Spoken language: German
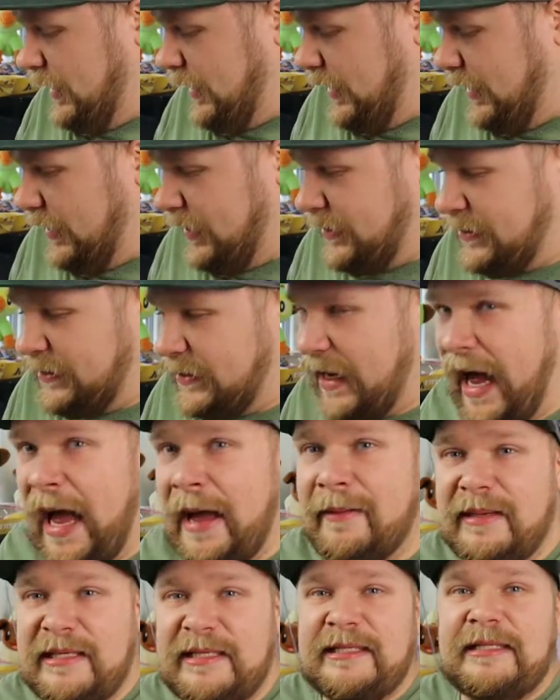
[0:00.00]
Ich
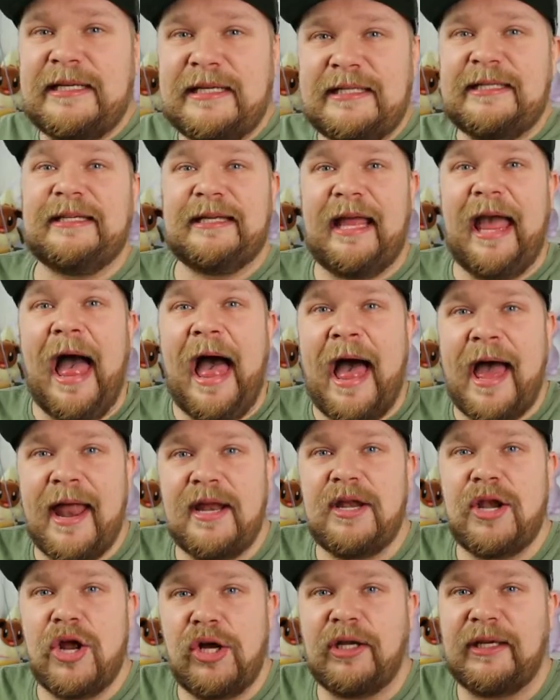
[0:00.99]
habe ich nicht
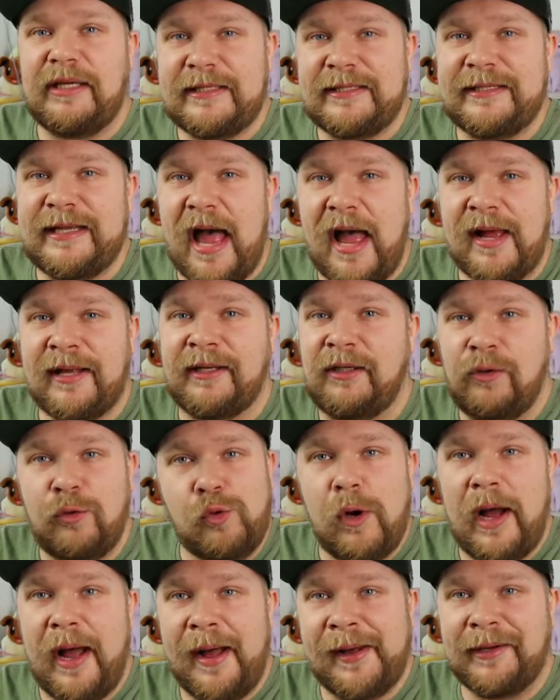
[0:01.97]
gerade noch gesagt,
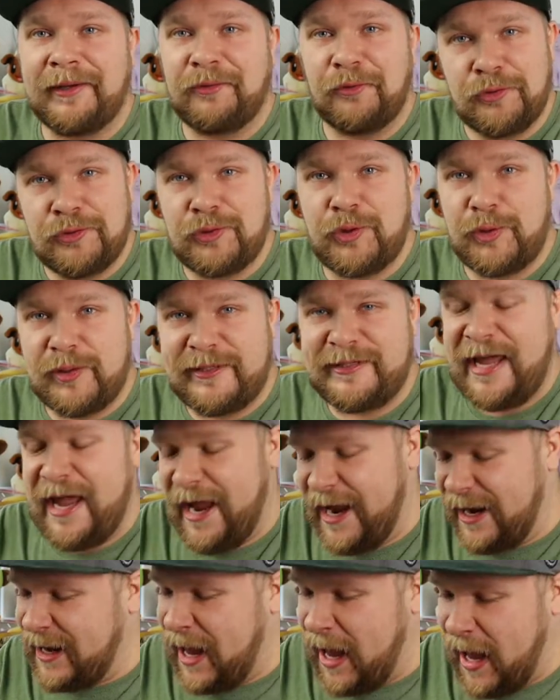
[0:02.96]
Glurak und
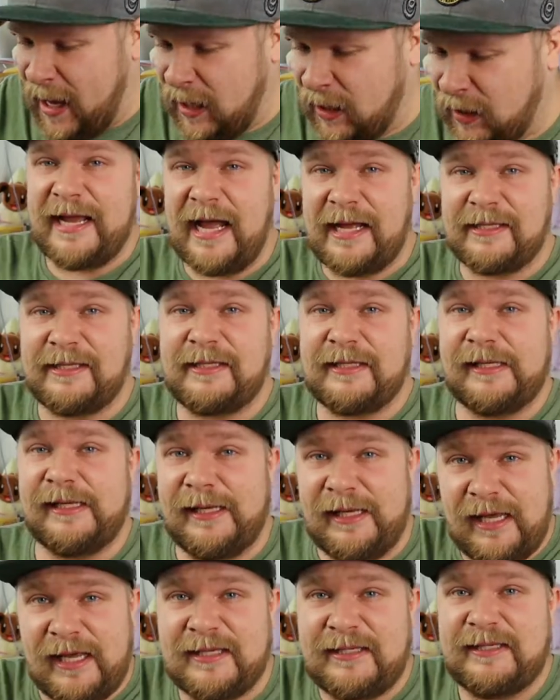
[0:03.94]
Rotena? Das
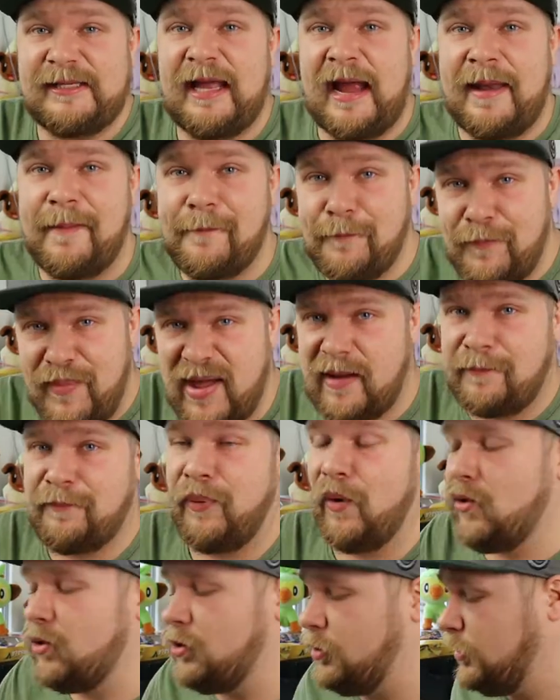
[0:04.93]
ist ein Big
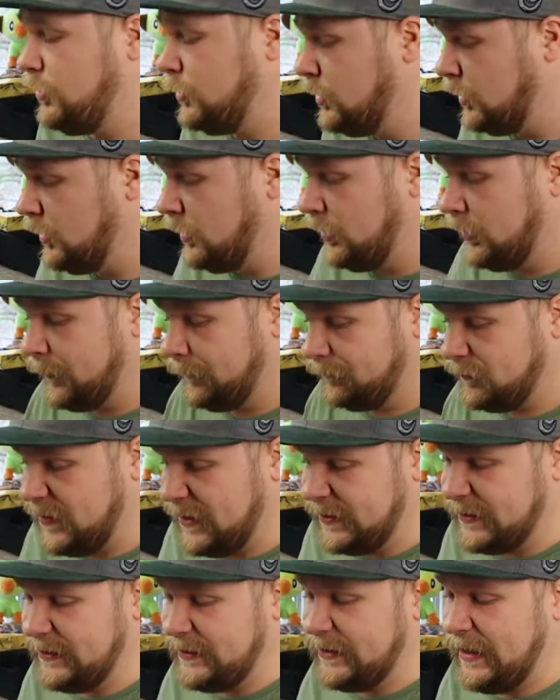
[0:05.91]
Pull.
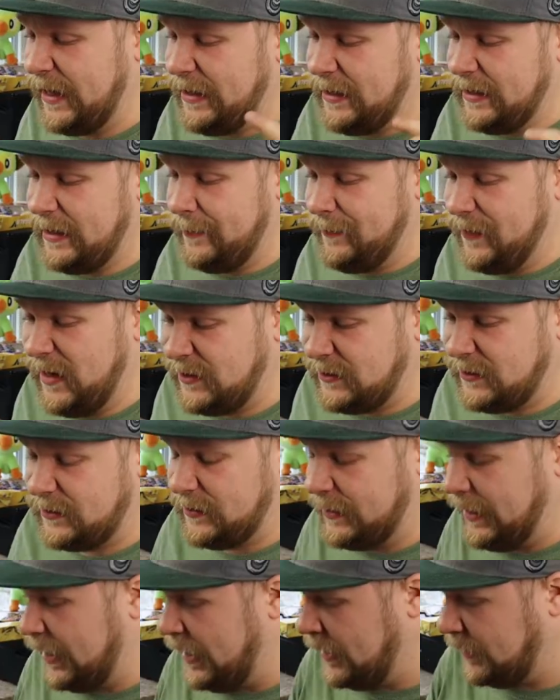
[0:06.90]
Das ist eine der
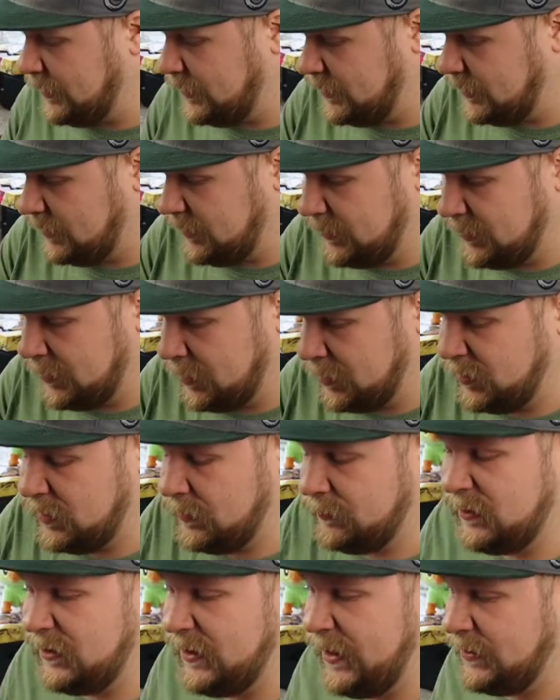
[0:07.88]
besten Karten, die es aus
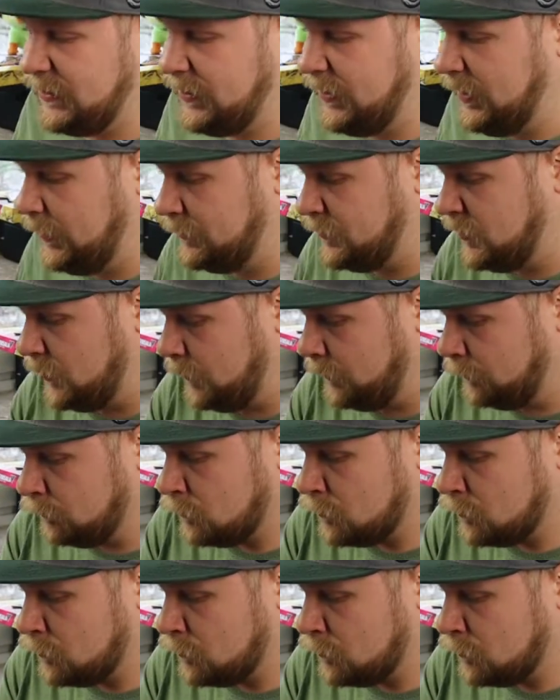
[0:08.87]
dem Set gibt.